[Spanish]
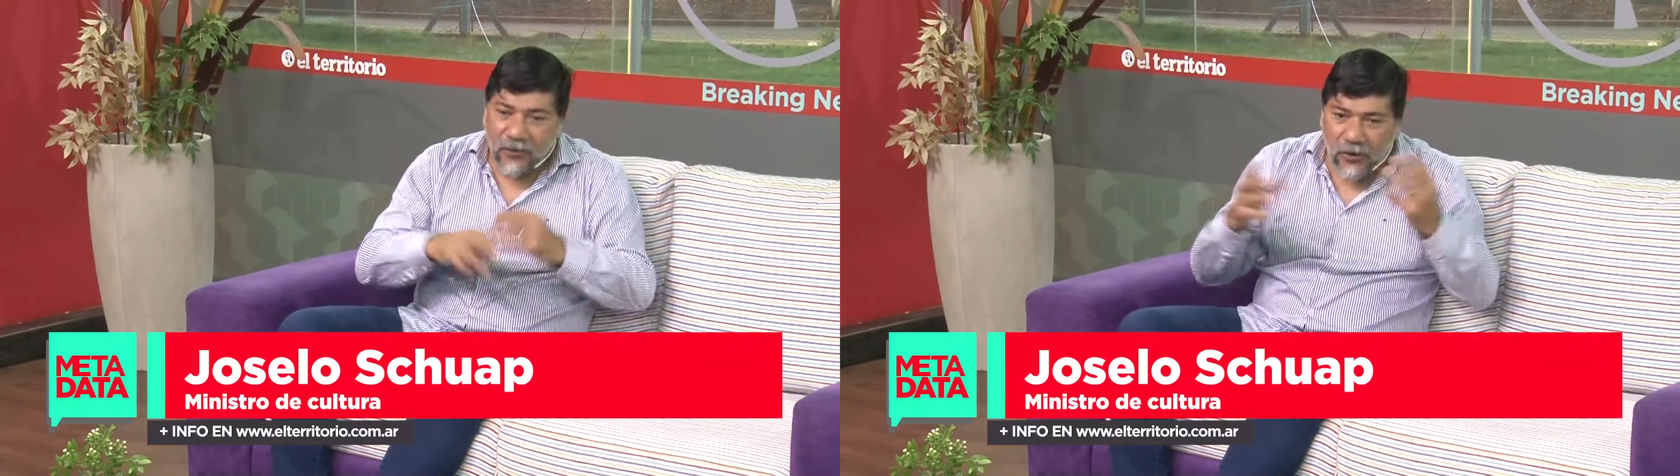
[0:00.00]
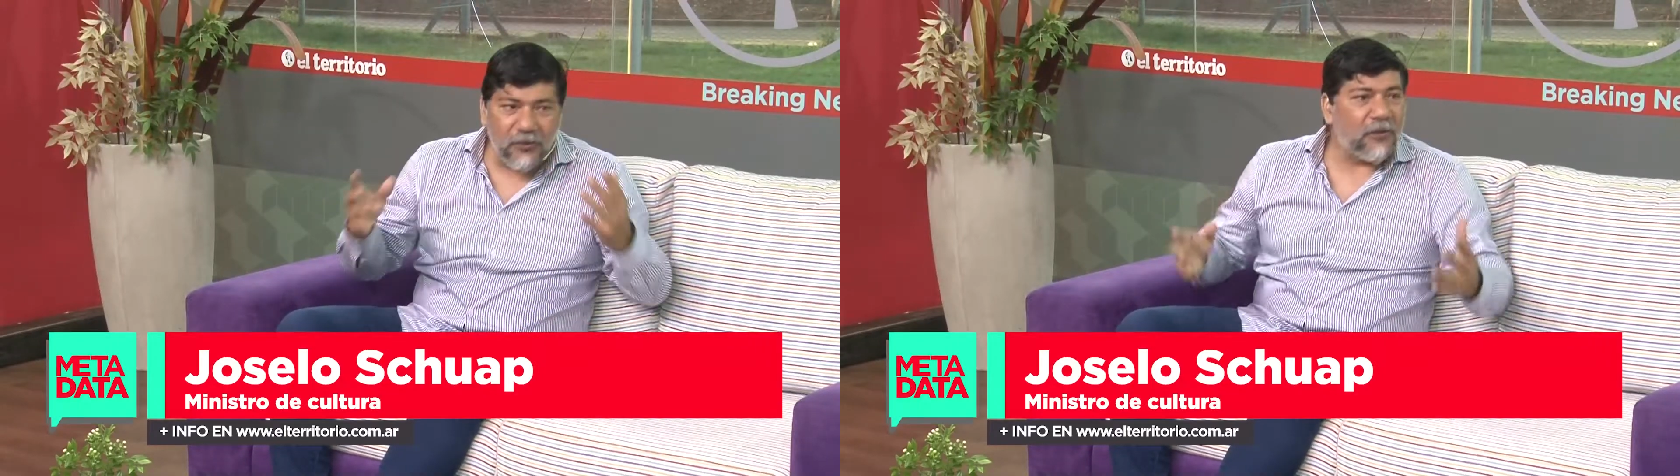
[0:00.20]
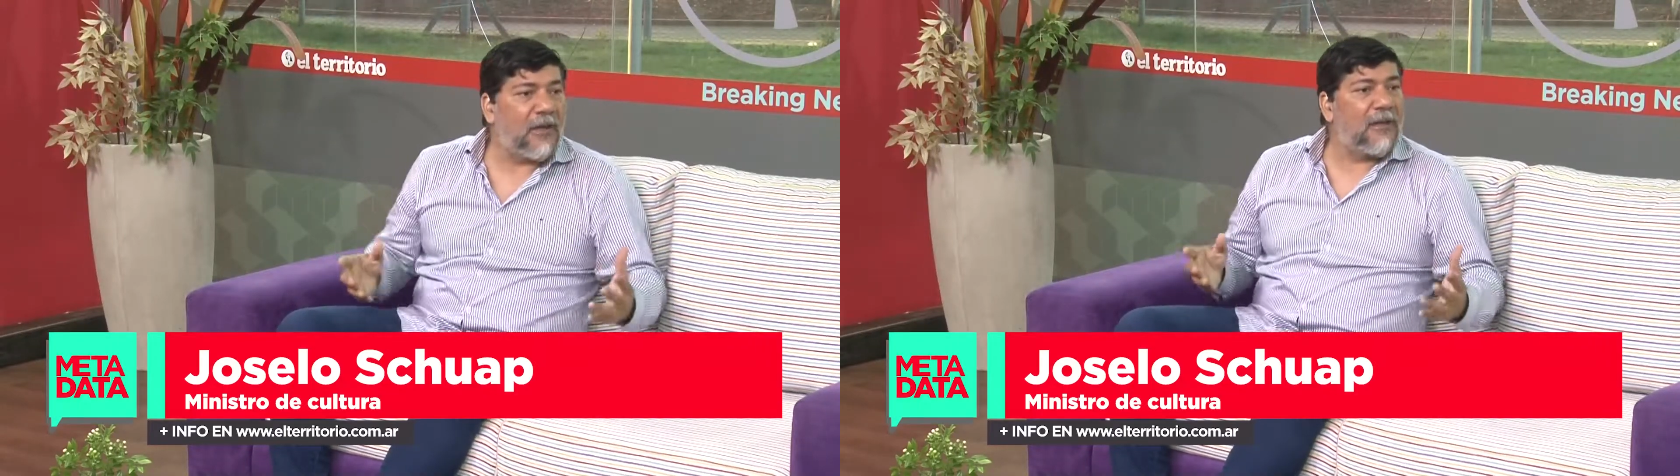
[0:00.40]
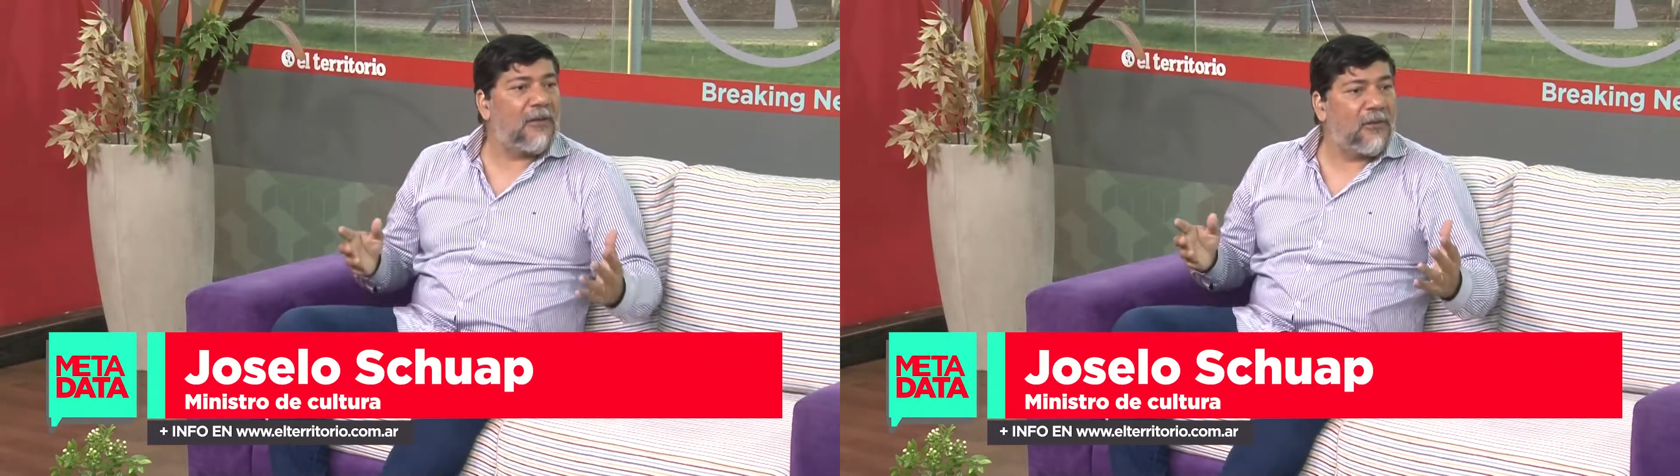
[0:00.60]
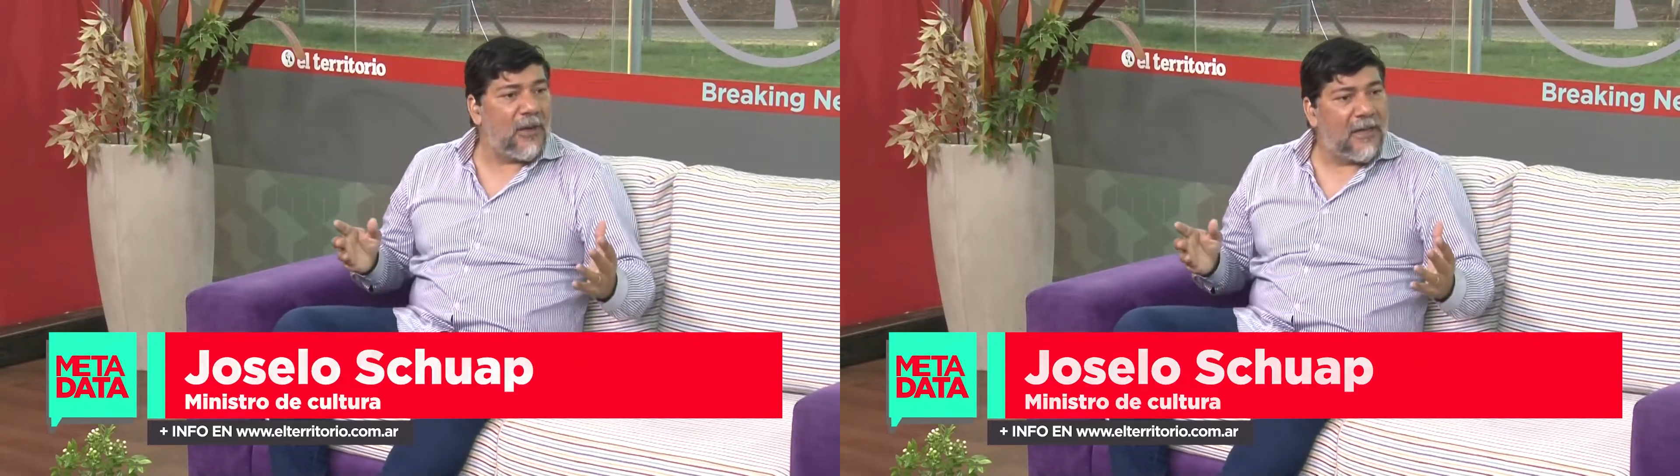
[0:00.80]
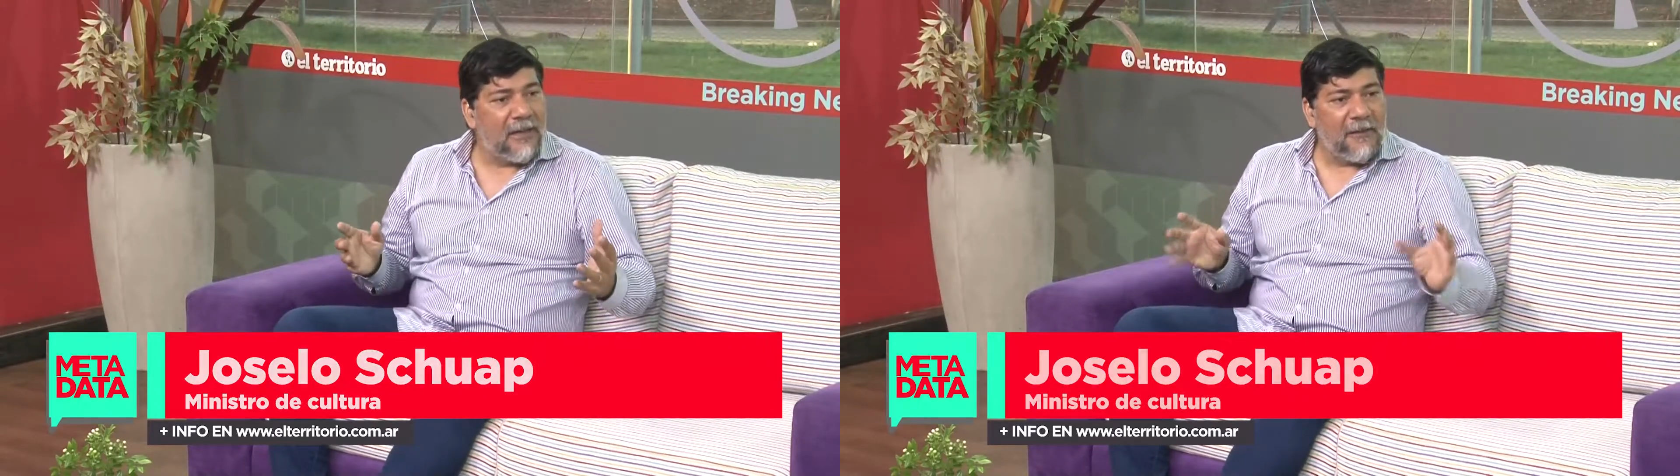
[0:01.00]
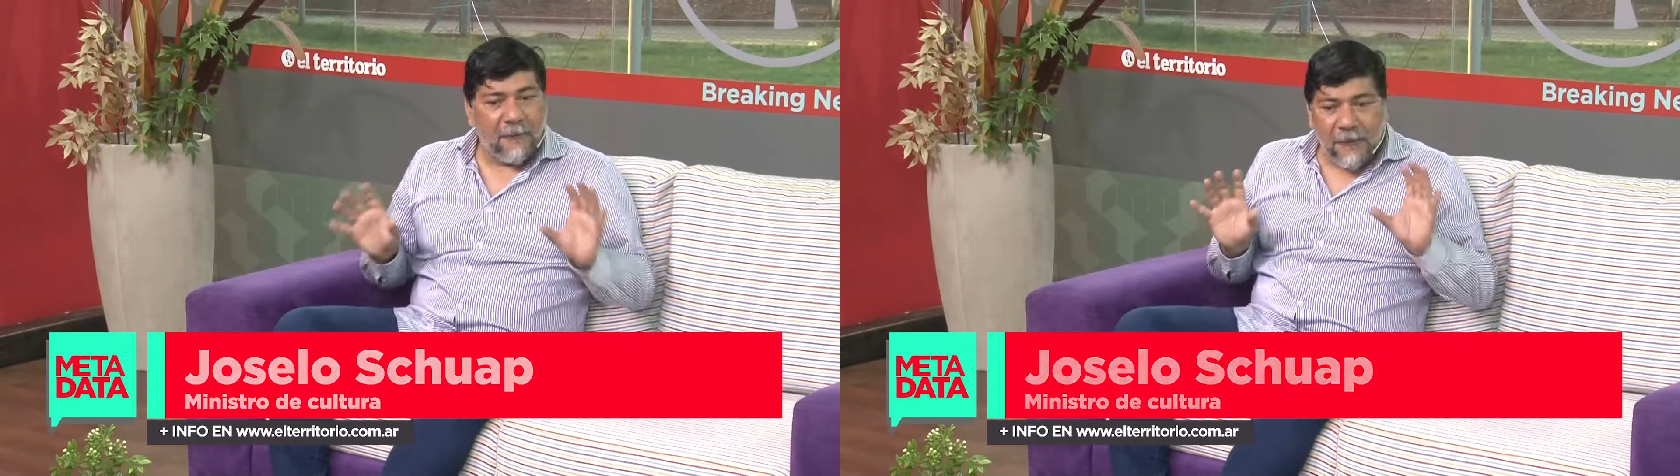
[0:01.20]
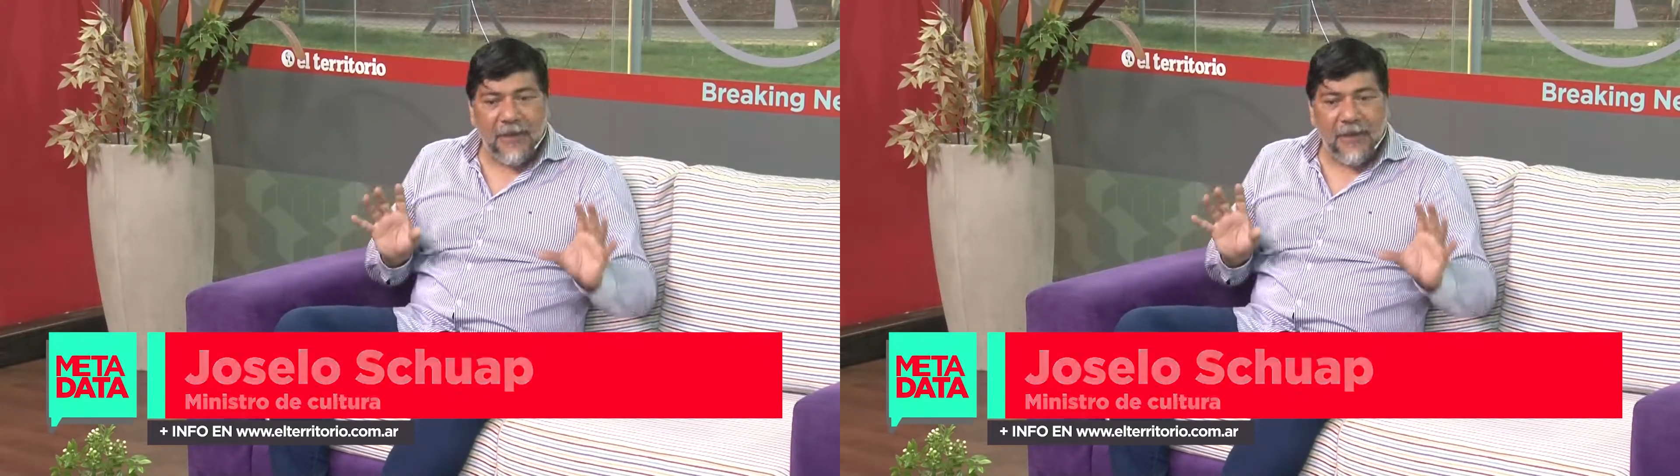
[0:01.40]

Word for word: todo sonando igual